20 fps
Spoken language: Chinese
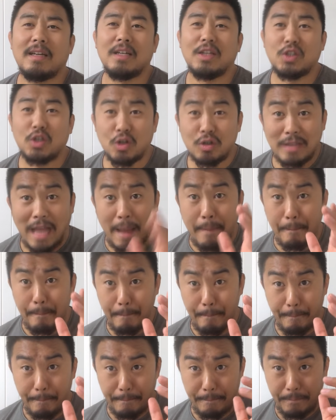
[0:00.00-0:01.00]
这是在。
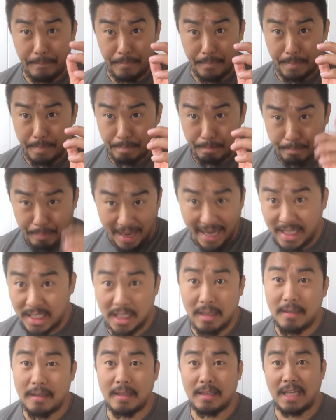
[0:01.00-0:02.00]
北
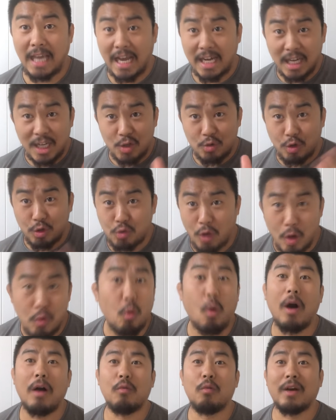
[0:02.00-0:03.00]
京也可以说全
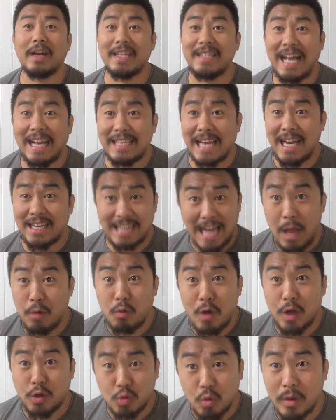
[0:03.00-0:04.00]
国，我跟大家赶
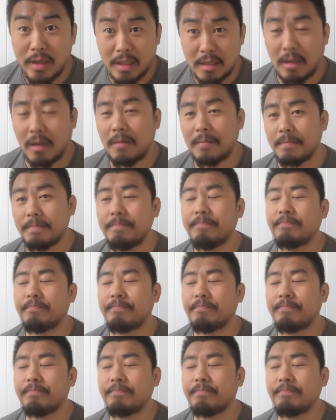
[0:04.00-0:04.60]
快说一声，